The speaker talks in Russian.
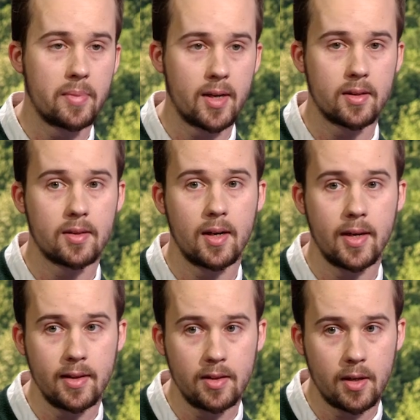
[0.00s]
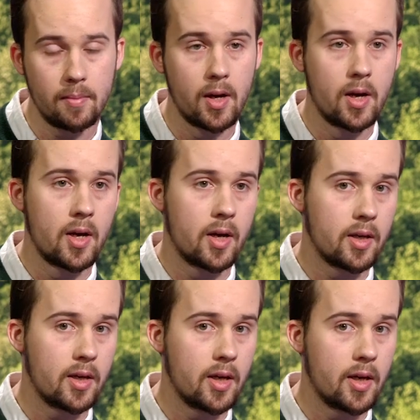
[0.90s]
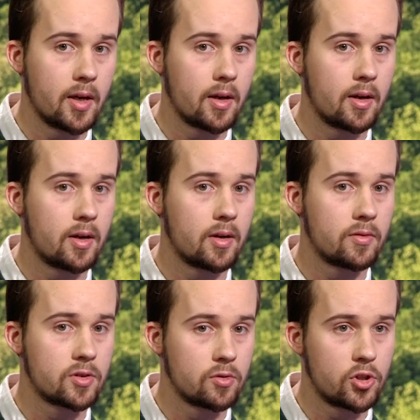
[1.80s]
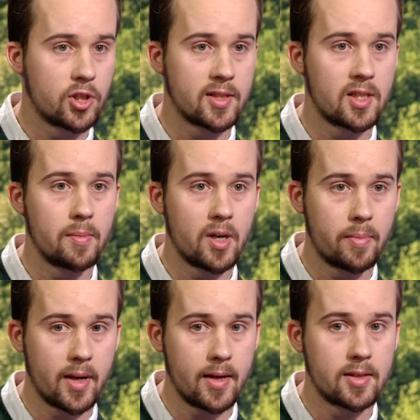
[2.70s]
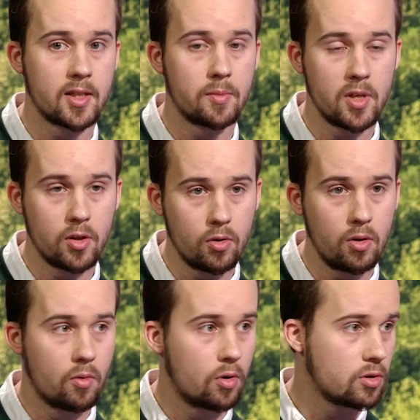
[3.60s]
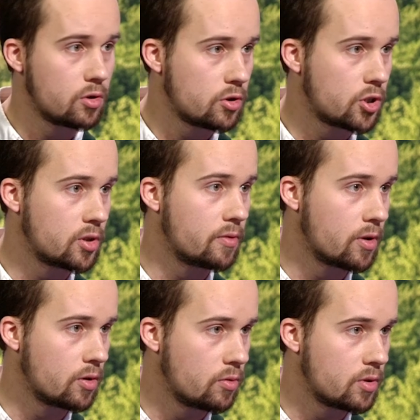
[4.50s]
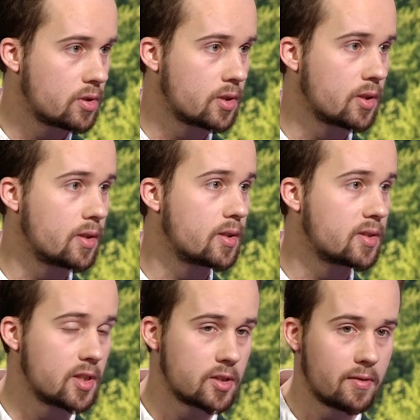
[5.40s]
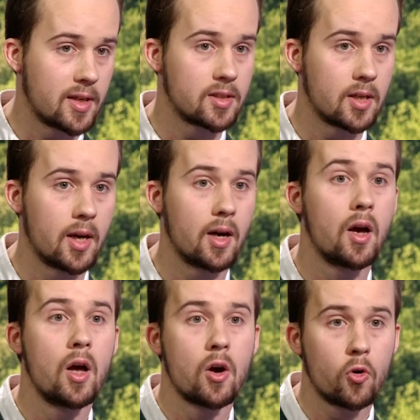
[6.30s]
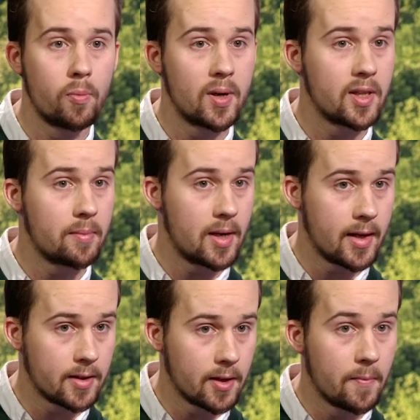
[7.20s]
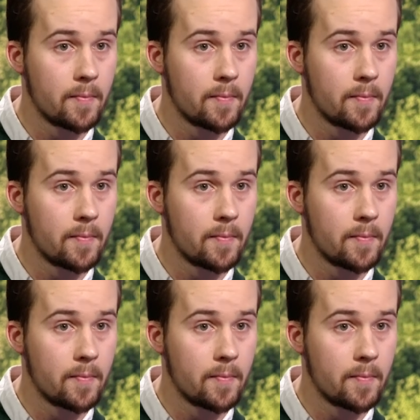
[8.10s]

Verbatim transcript: перед клиентом, и э, в случае, если мероприятие отменено, он должен вернуть э, средства за купленный билет. А